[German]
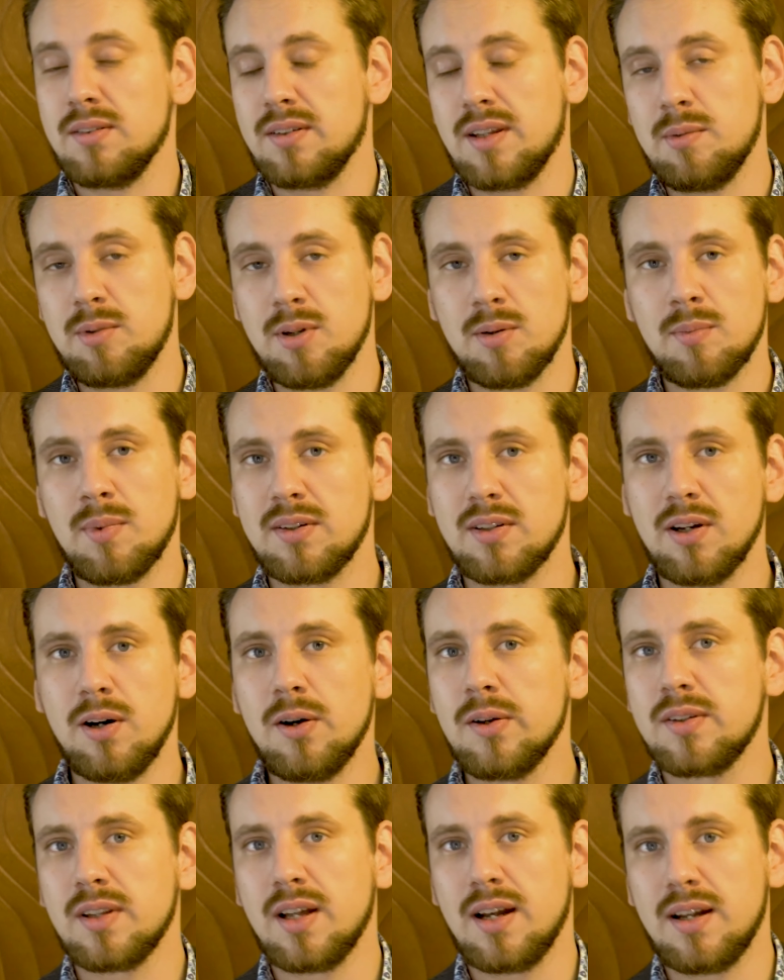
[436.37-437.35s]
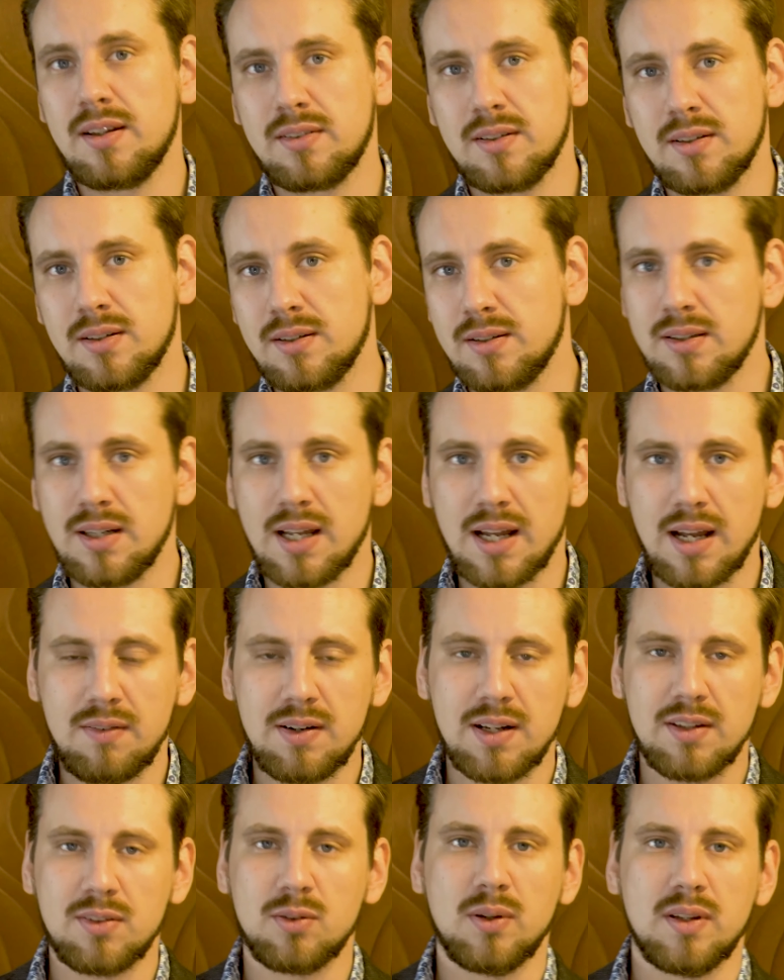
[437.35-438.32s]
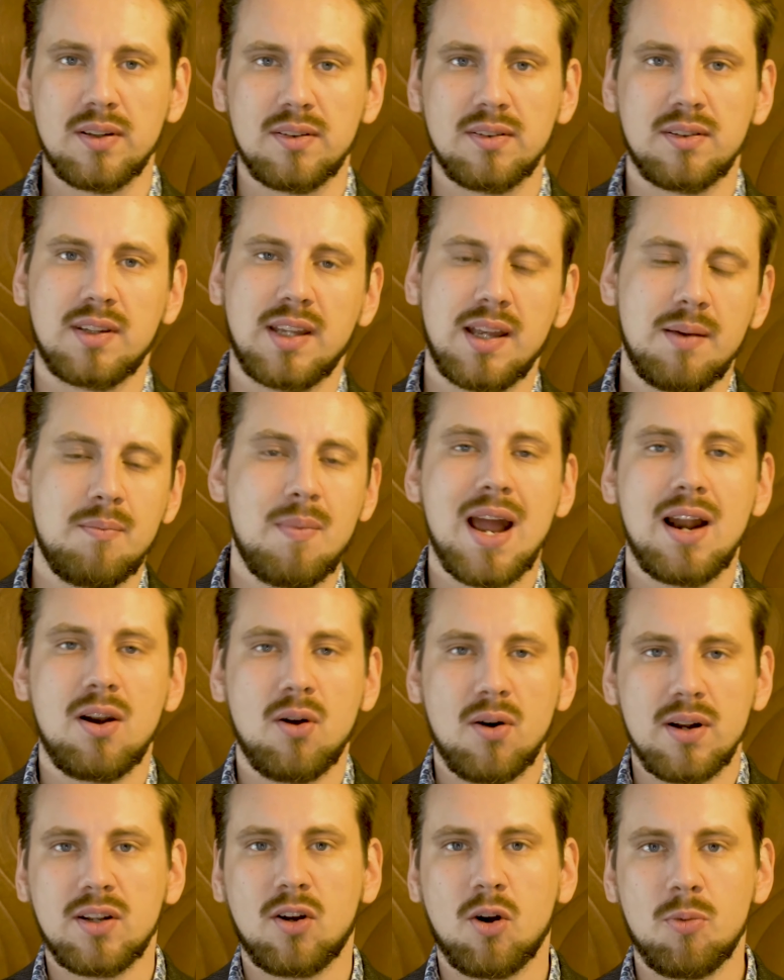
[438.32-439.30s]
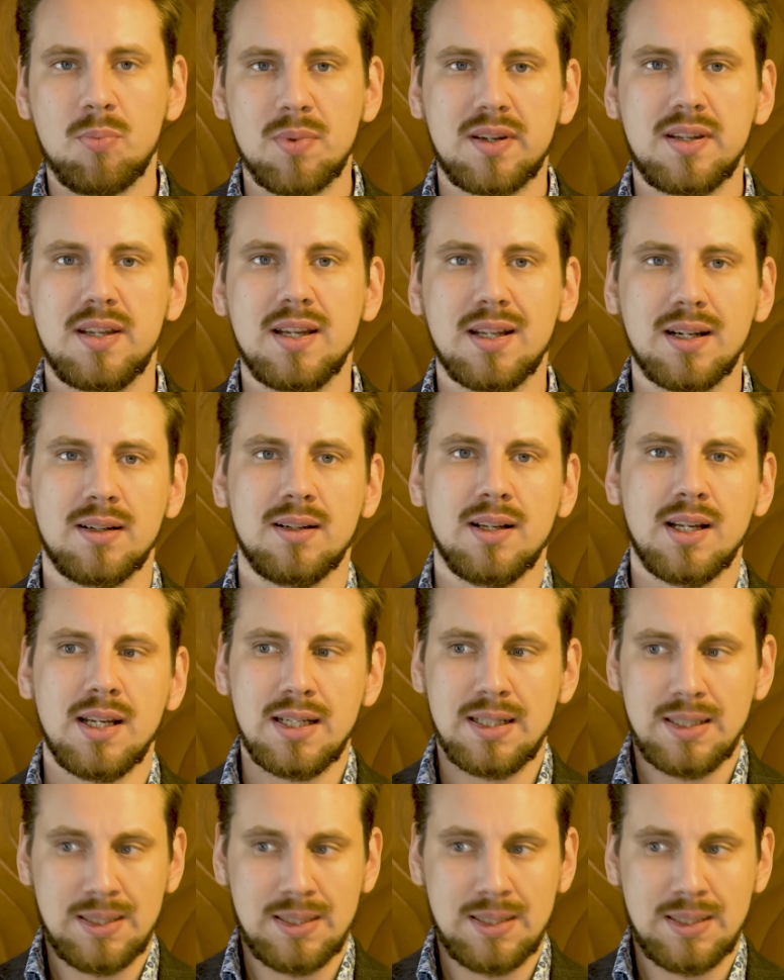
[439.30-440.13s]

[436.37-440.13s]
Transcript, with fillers: Es gibt immer so Ausreise, naja, wie das so ist. Je mehr Leute kommentieren,